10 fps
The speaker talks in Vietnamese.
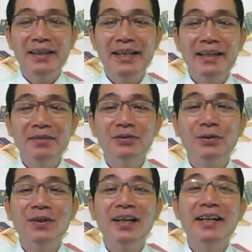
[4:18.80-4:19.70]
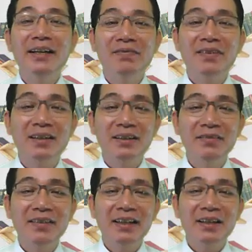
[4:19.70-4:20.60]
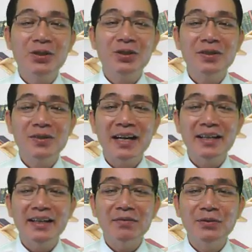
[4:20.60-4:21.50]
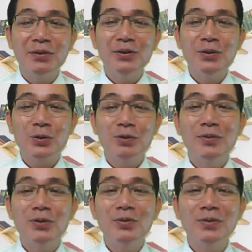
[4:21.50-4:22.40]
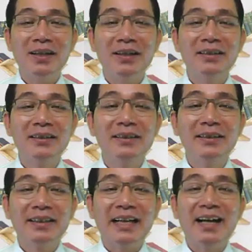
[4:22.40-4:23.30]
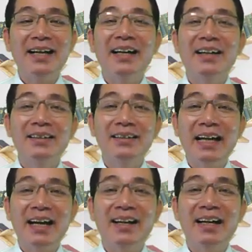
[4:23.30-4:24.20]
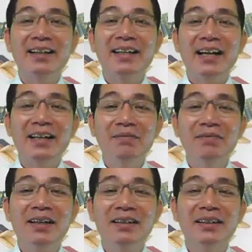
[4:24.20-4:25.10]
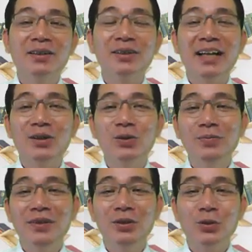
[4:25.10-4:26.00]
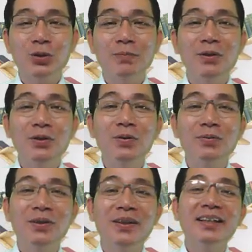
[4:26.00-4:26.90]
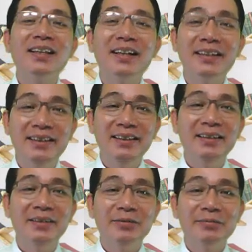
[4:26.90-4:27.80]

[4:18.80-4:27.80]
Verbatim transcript: nem phổ là niệm phật như vậy là chư trai niệm phổ dù sớm phải dùng nè cả ngày ở nhà ăn chay niệm Phật thì có tác dụng gì vô sớm mới dùng có ích lợi gì